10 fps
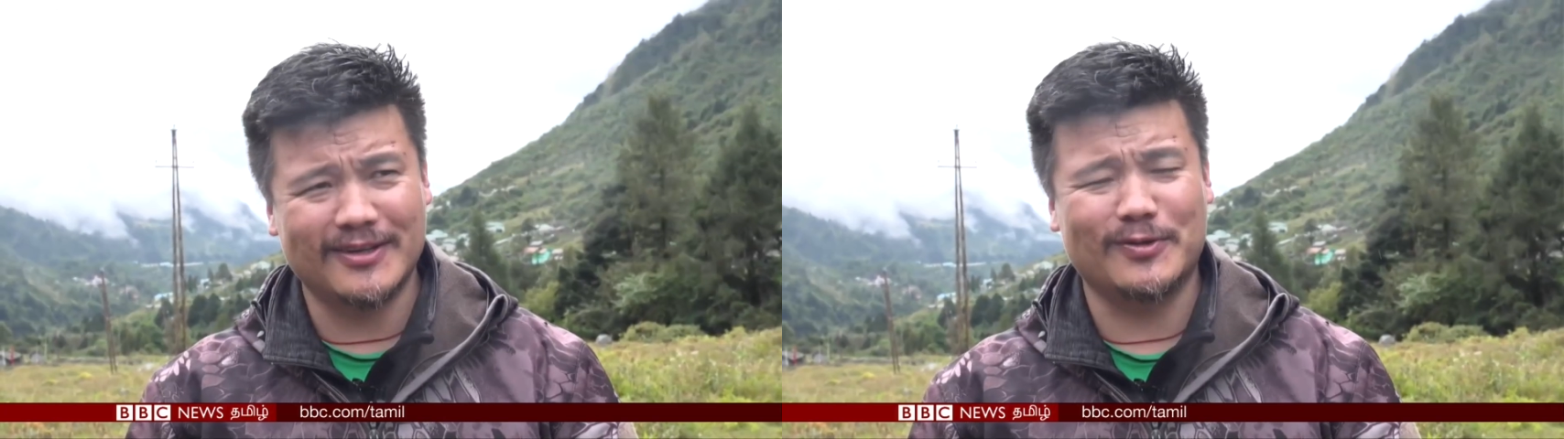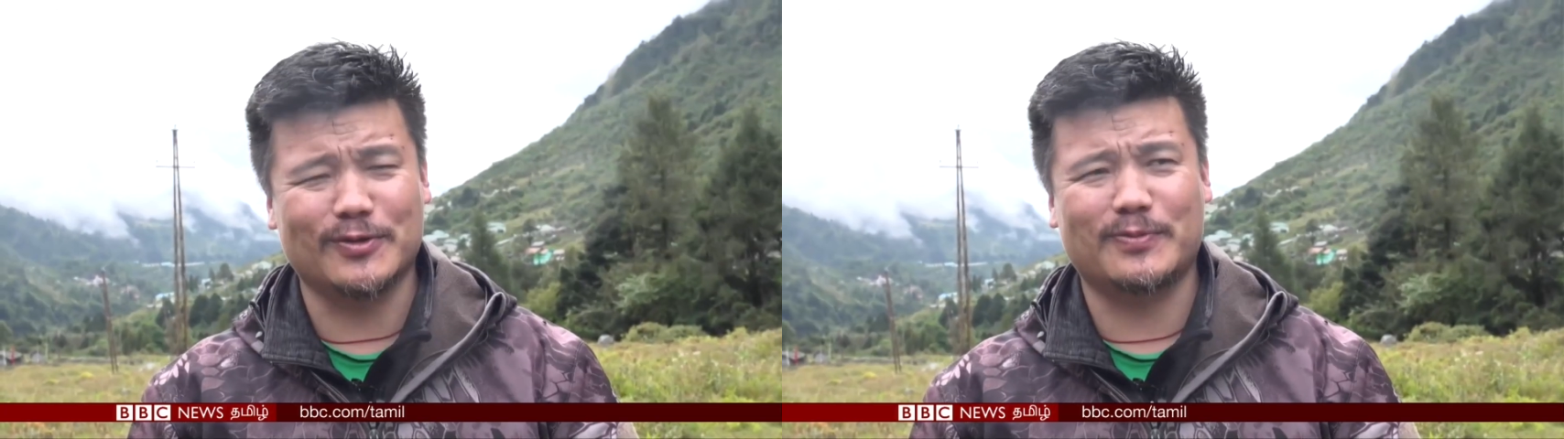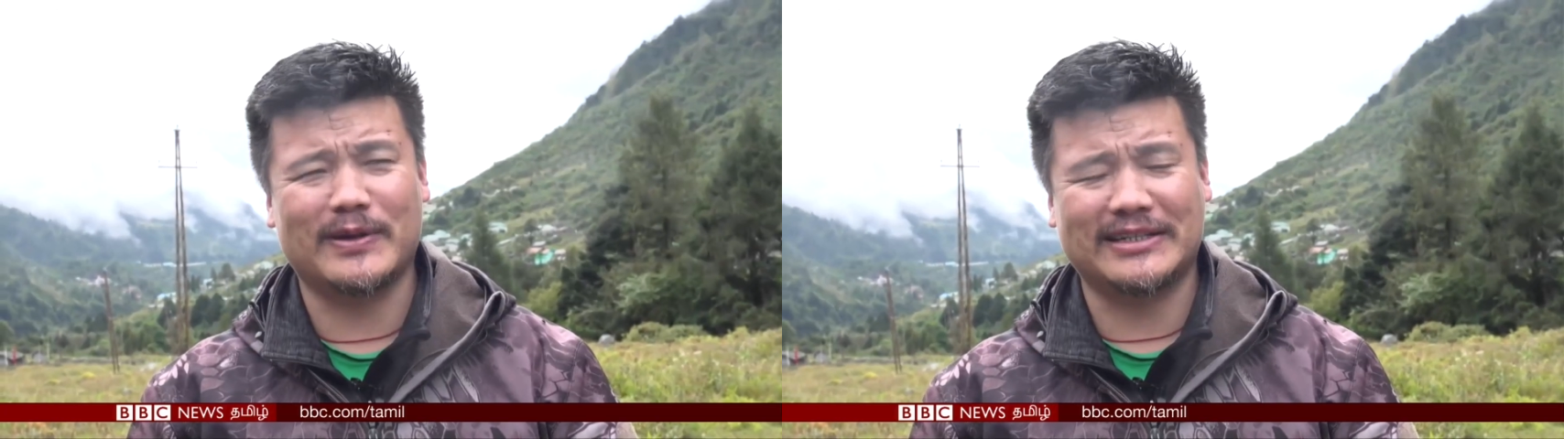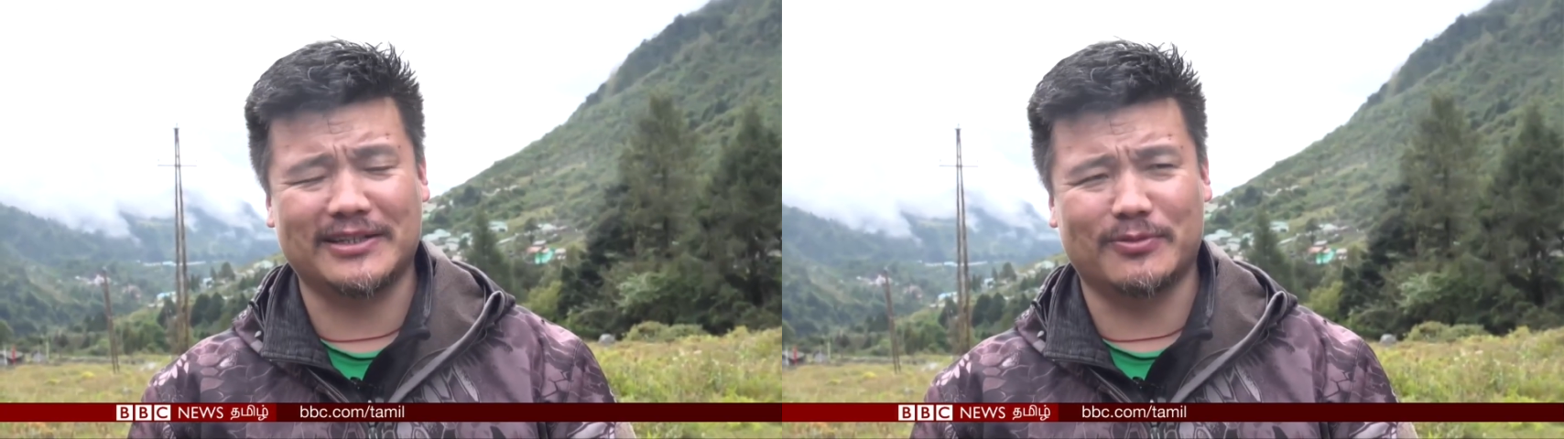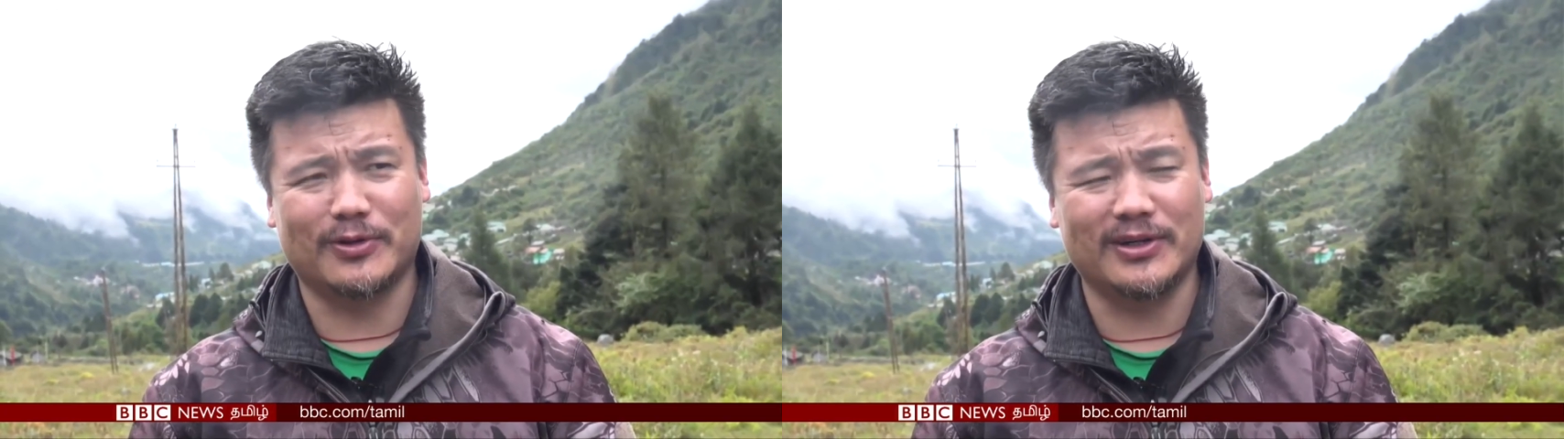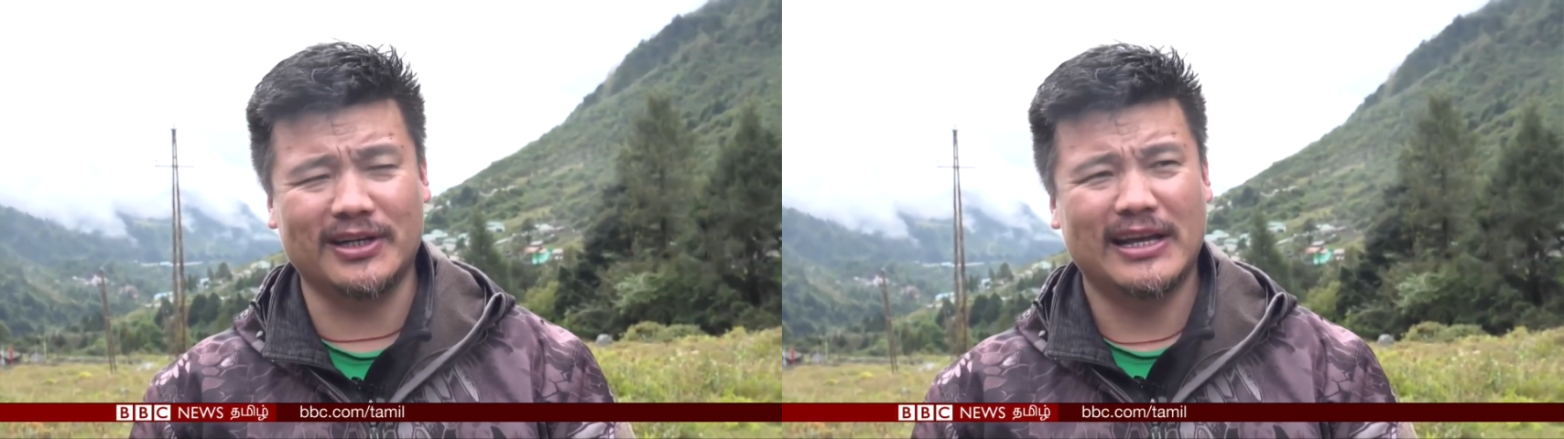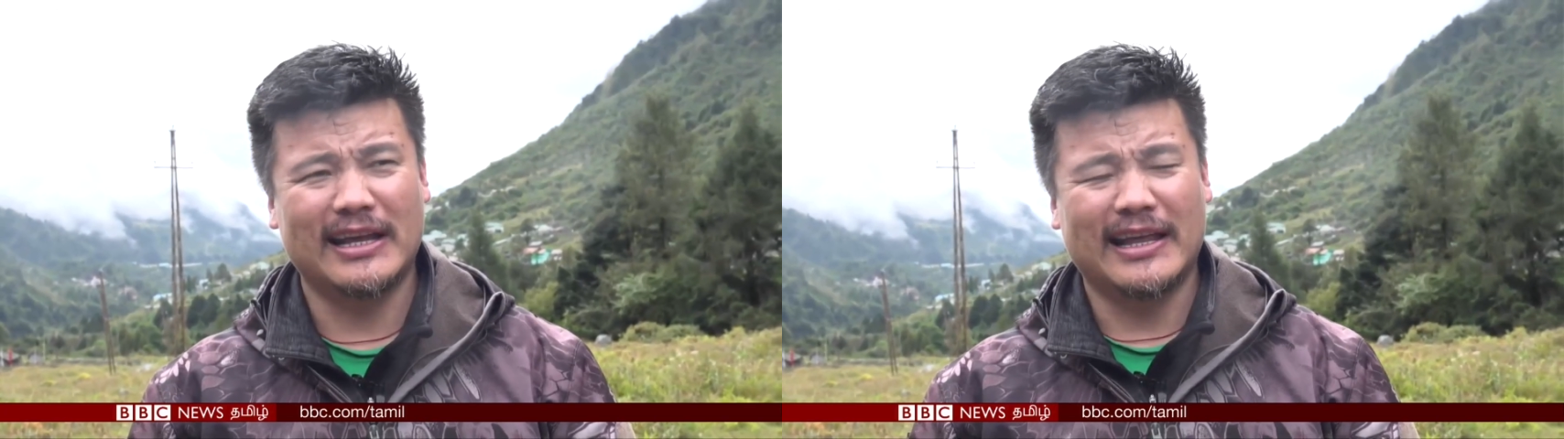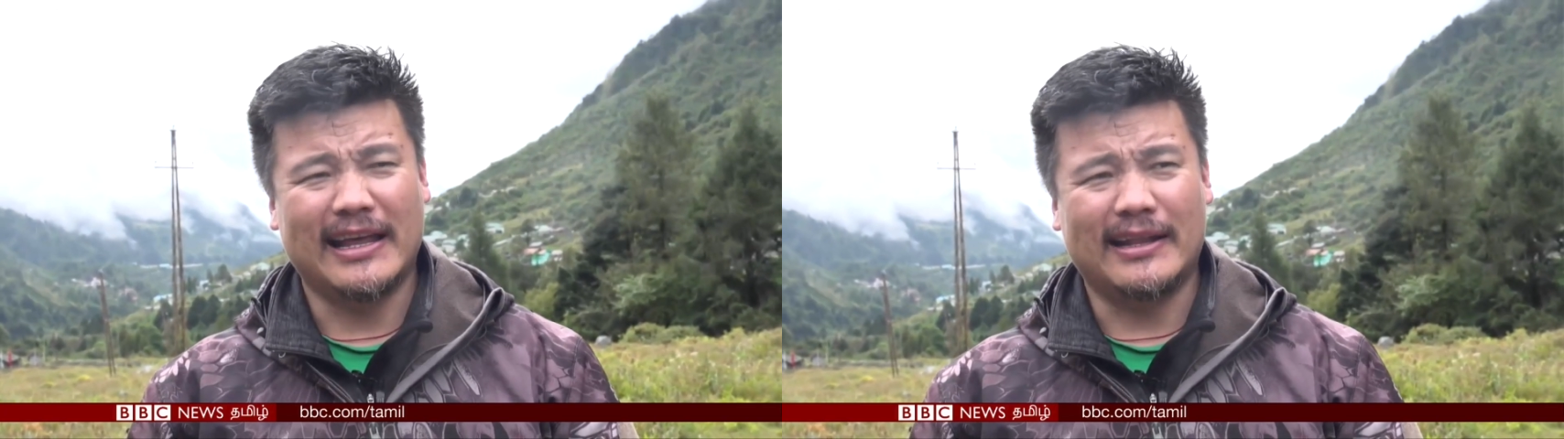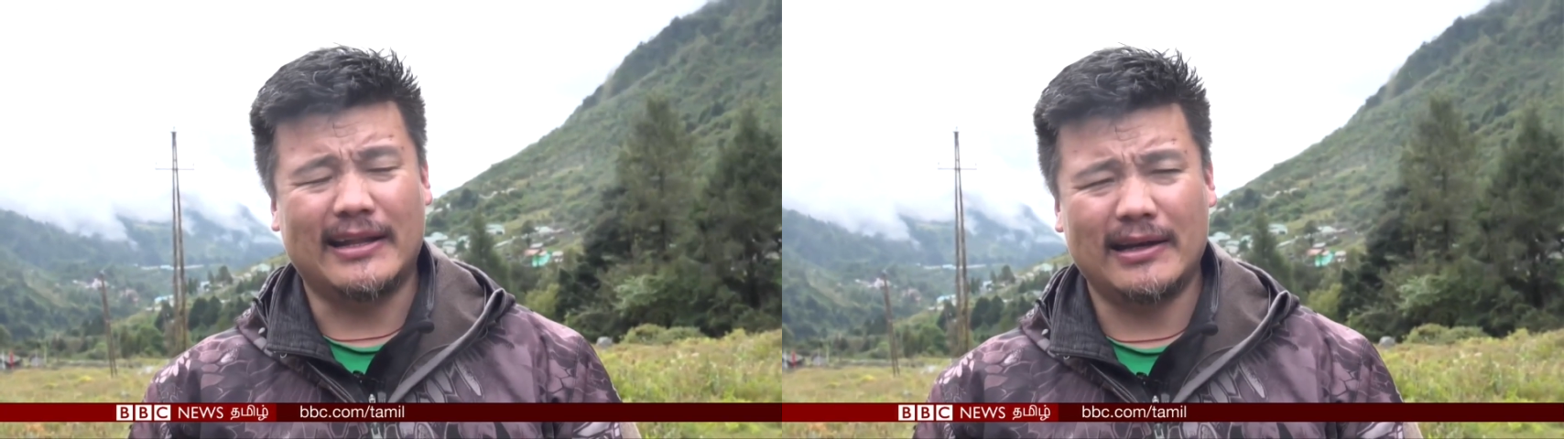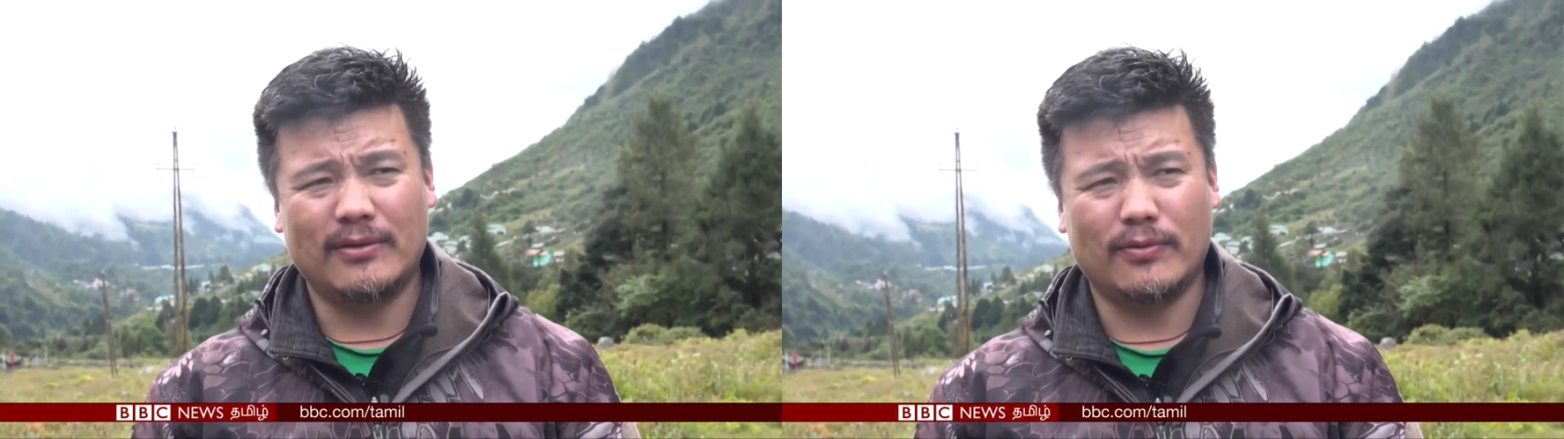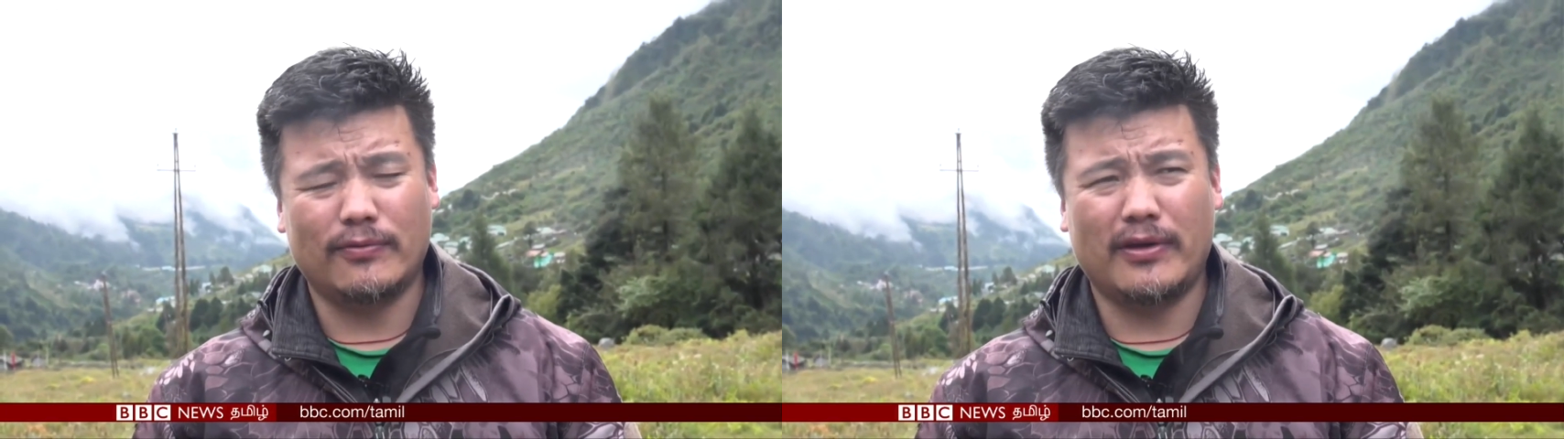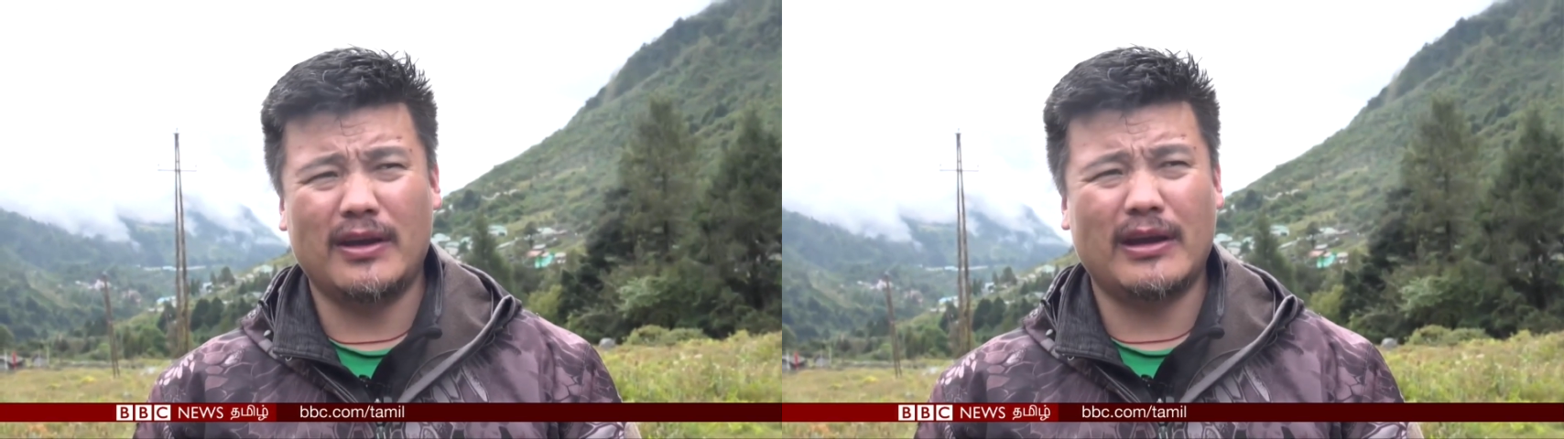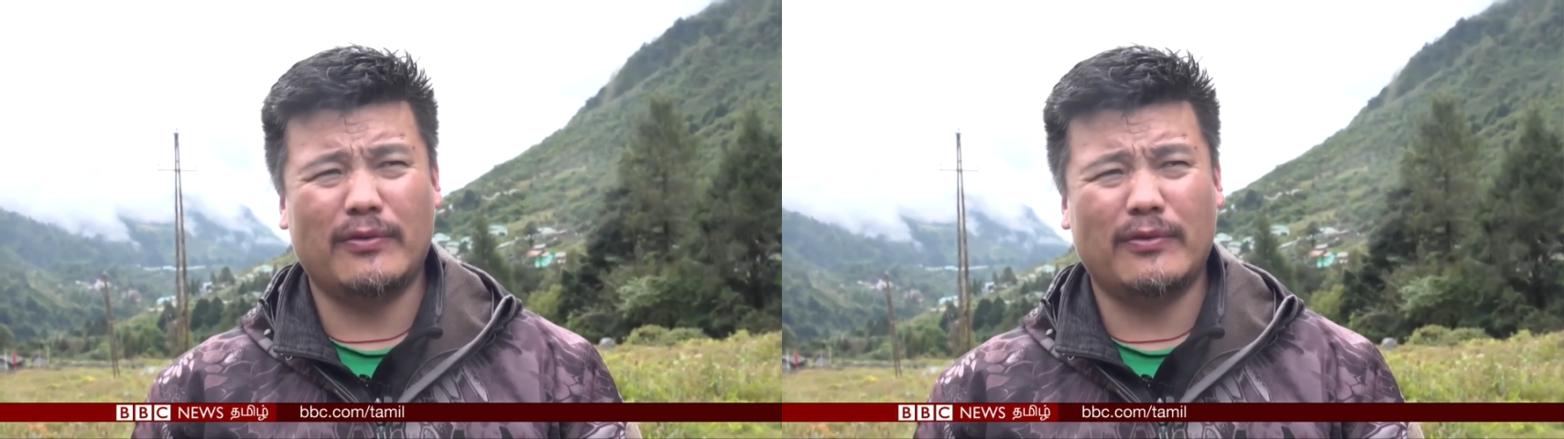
ஆக வேண்டும் என்று கூறினால் வேறு வழி இல்லாமல்